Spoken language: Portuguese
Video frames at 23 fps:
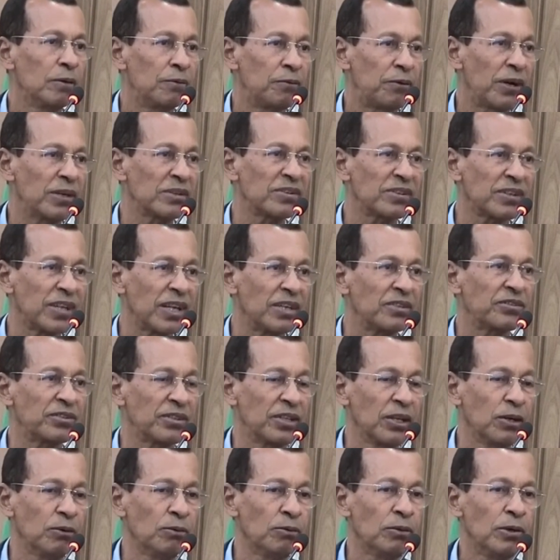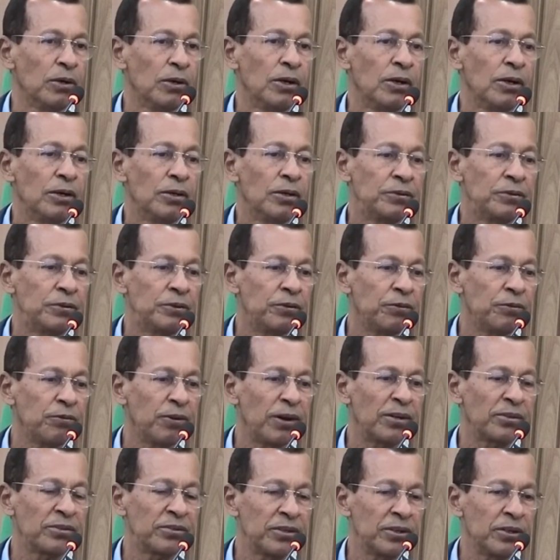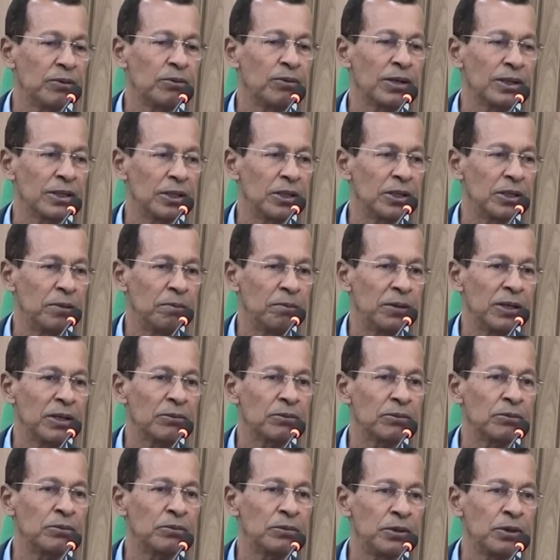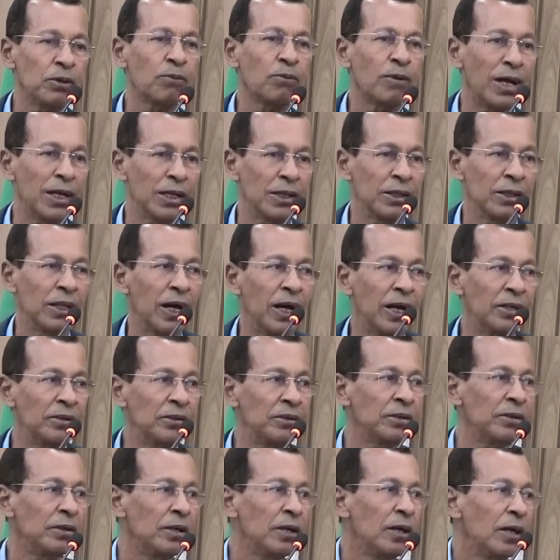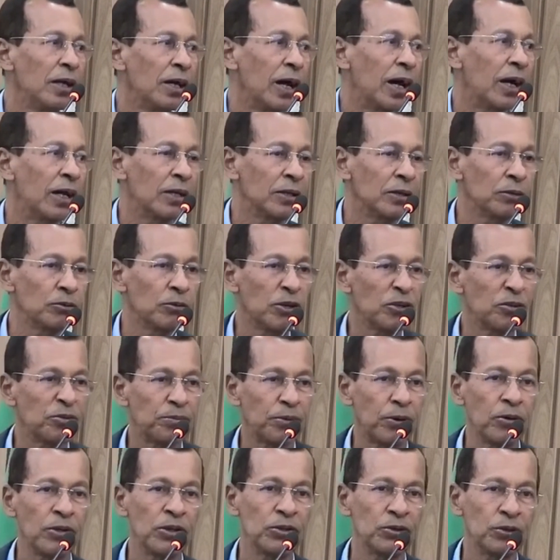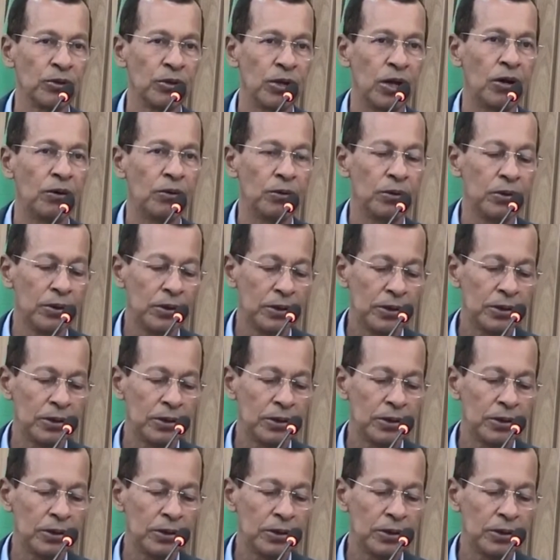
faz questão de fazer um atendimento de qualidade ali no hospital regional.